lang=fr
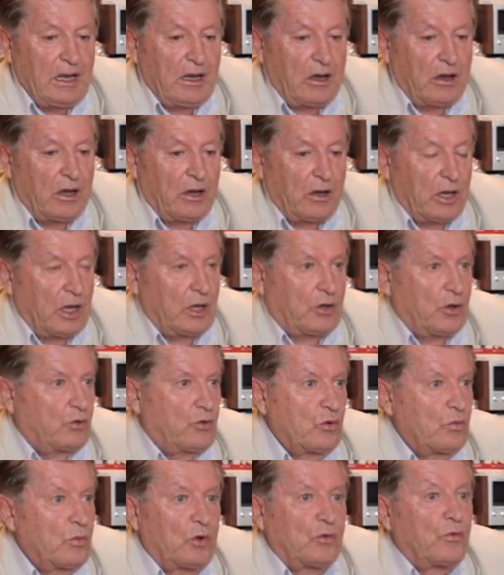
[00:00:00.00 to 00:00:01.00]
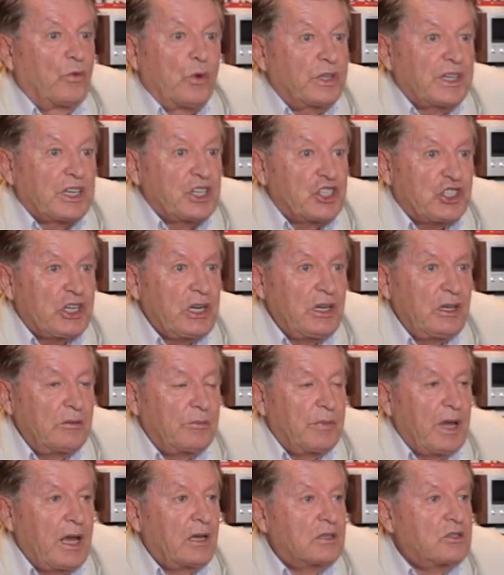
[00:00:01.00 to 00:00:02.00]
euh, et que tout le monde veut tricher, eh
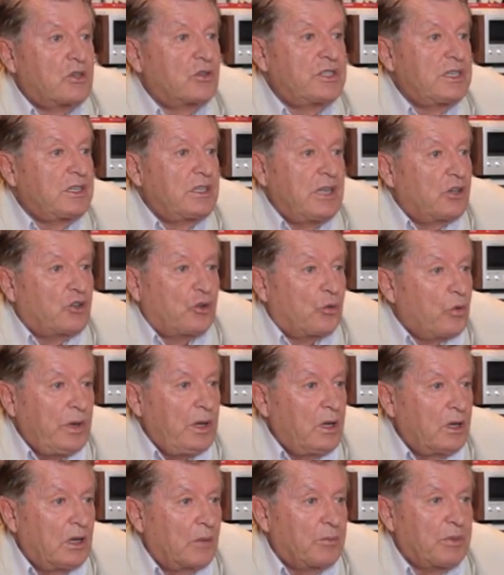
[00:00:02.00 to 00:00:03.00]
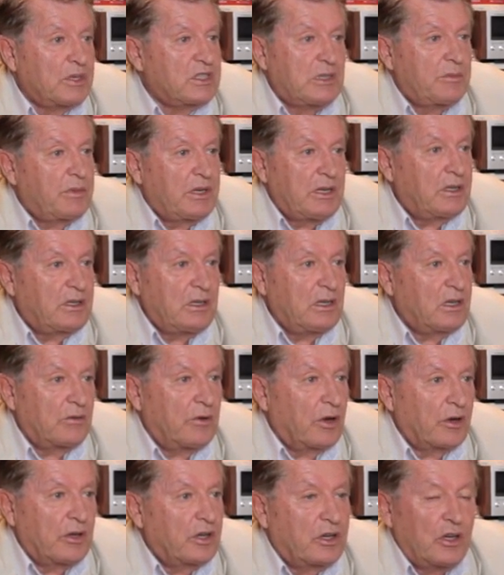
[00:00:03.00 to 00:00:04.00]
bien, ceci détruit la possibilité
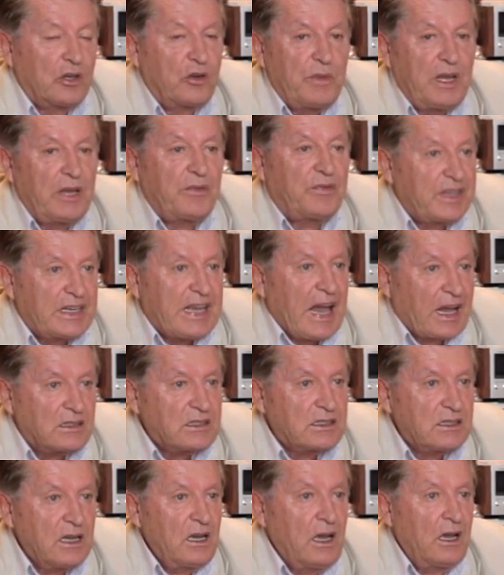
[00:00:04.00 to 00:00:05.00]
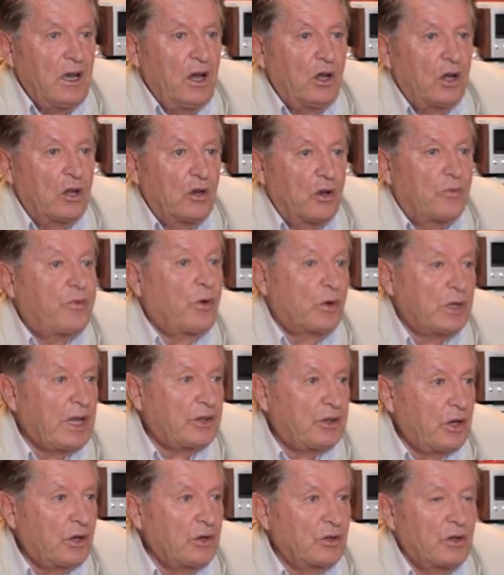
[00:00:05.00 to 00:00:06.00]
d'avoir une économie efficace. Le
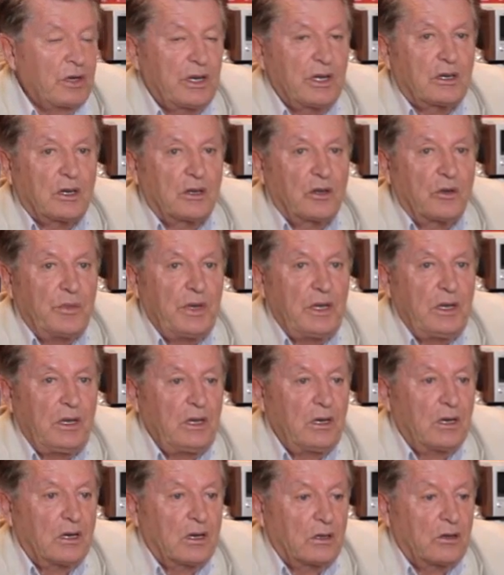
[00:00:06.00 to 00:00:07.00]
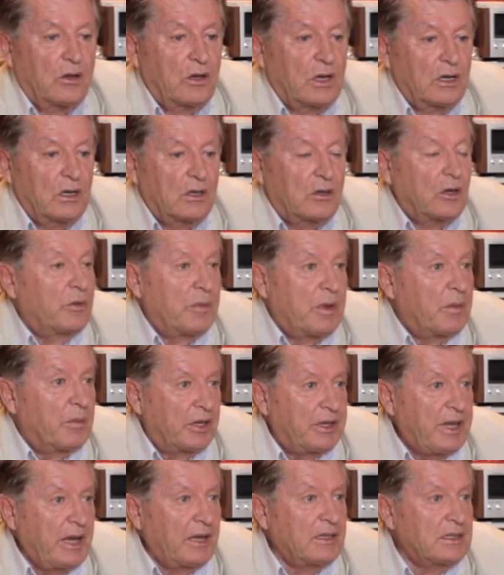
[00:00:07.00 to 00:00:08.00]
fondateur de l'économie, euh, de l'économie
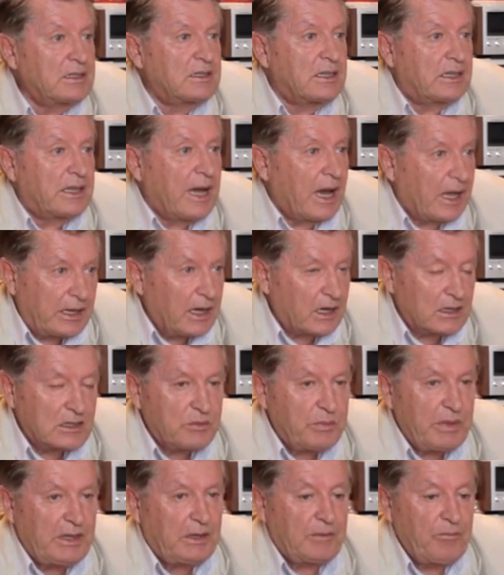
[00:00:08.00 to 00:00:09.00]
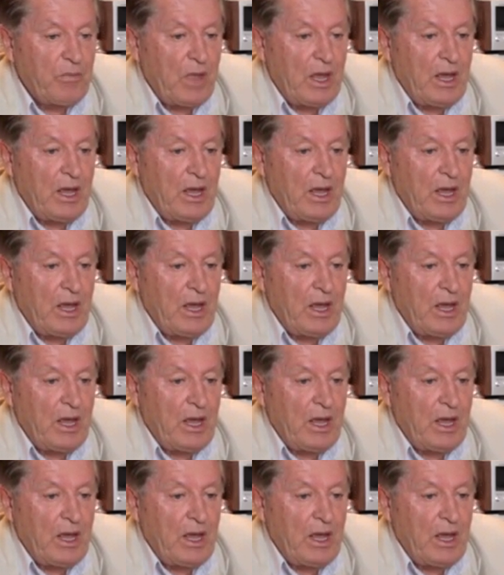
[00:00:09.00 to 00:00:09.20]
moderne, c'était Adam Smith,